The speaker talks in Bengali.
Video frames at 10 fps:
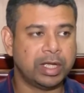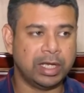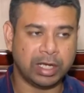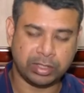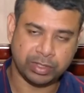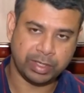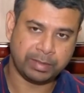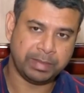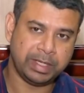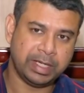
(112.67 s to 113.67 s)

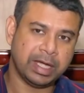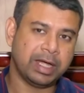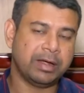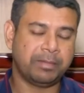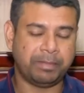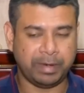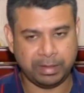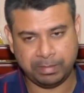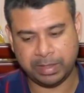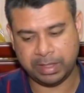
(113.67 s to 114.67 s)
ইলেকট্রনিক মিডিয়া
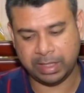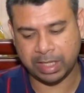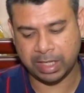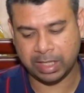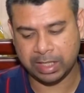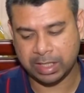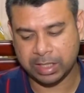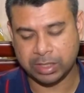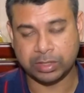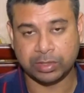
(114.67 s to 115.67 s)
প্রিন্ট মিডিয়া
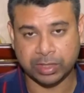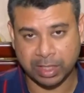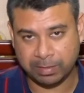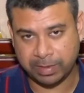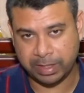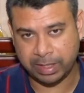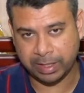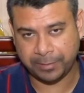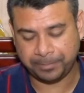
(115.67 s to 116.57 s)
সোশ্যাল মিডিয়া